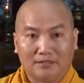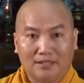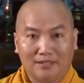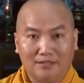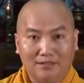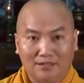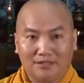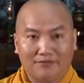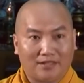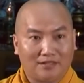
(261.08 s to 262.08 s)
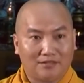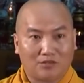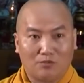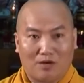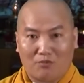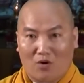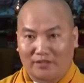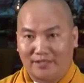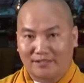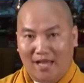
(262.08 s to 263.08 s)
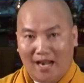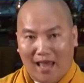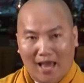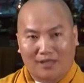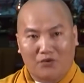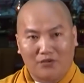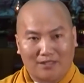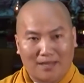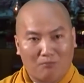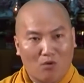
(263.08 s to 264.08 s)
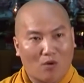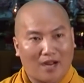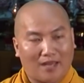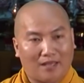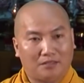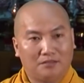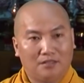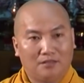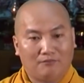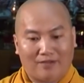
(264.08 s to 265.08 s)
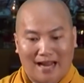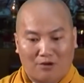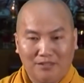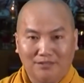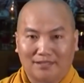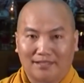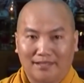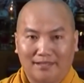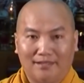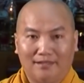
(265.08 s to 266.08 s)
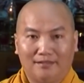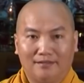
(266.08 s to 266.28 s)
Chuyện giữa người và người cũng không còn gì xa lạ đối với các mối quan hệ về đạo đức tình nghĩa.